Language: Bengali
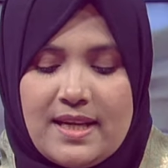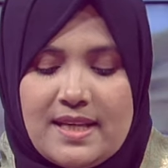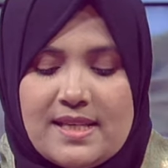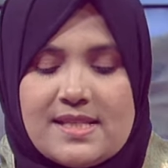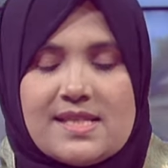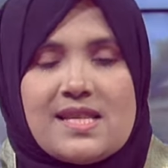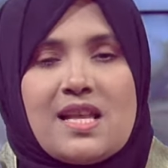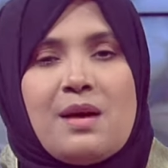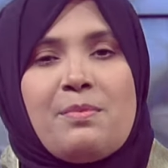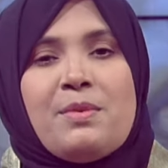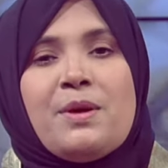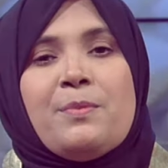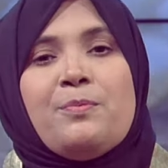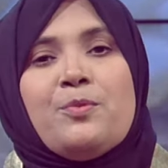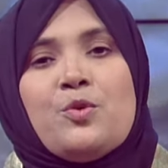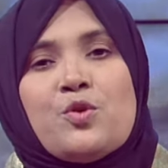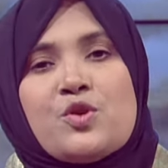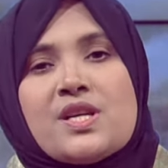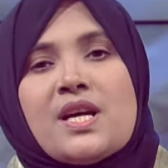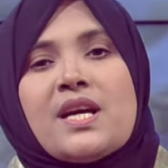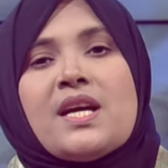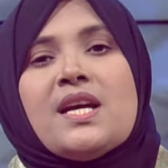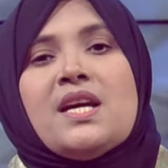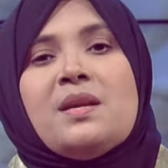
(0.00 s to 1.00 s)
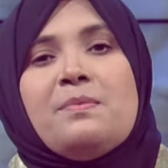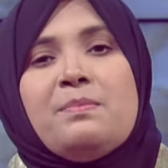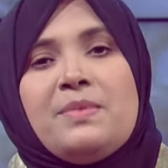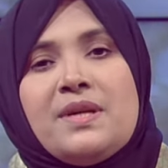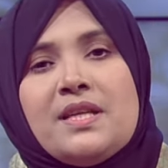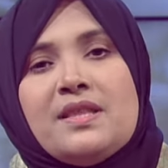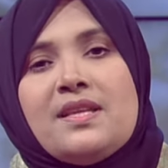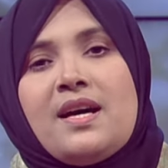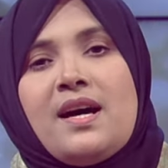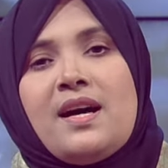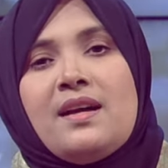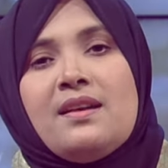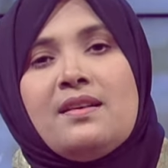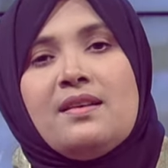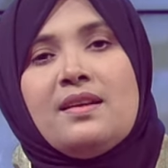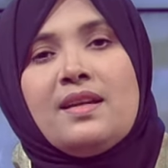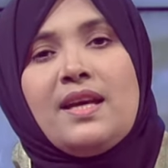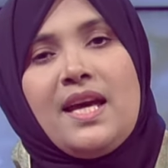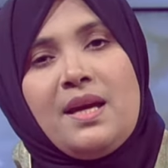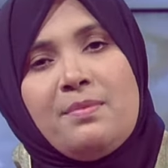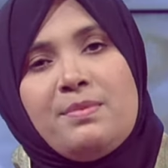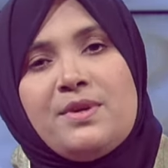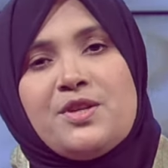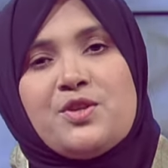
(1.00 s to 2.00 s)
ইসলামী পোশাকের বিধান
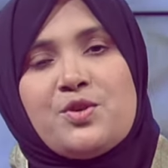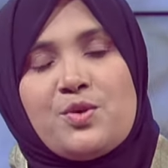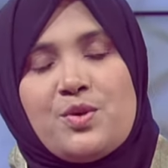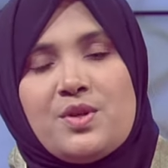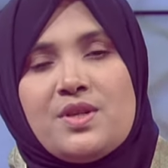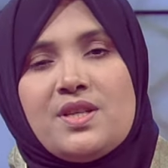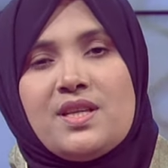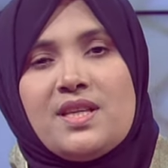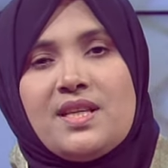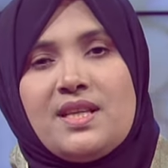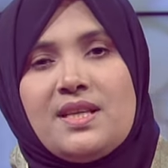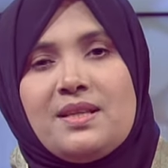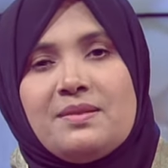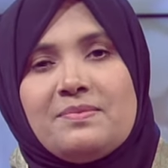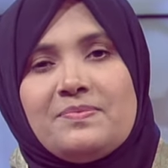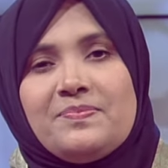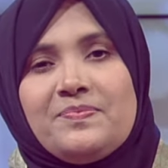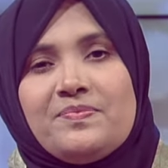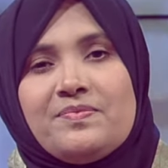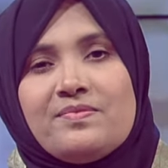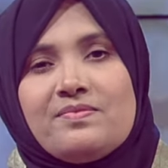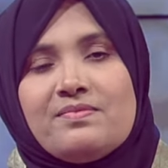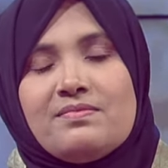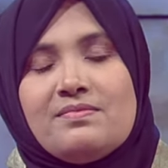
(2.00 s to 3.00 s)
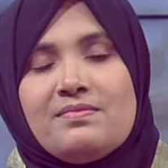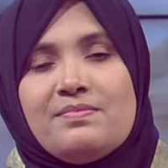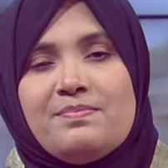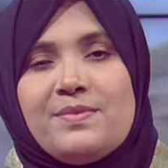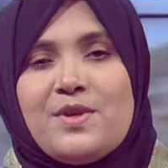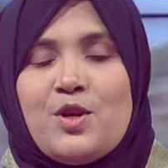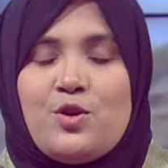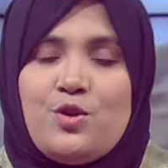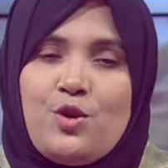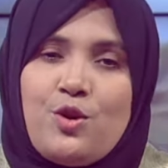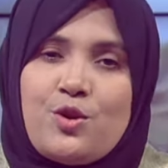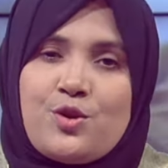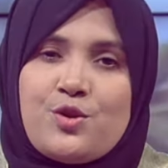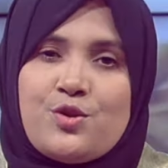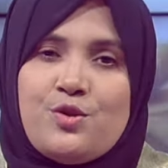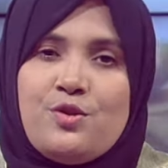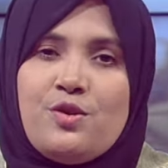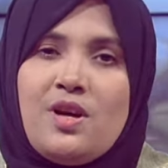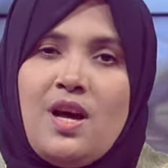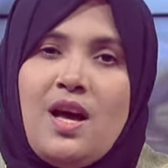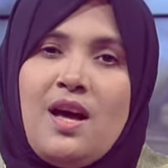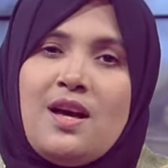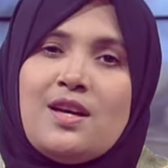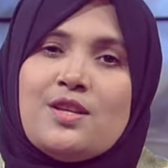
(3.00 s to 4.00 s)
এই বিষয়টি নিয়ে প্রিয়
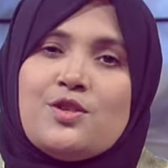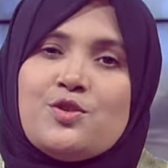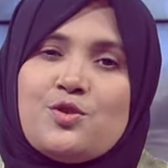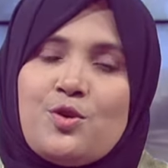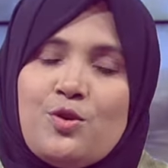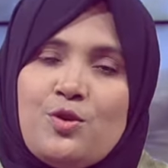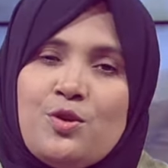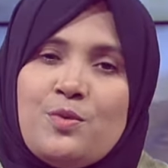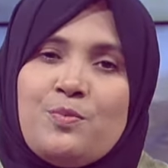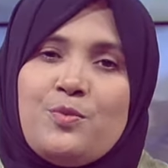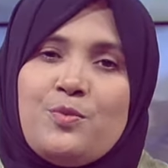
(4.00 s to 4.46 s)
দর্শক চলুন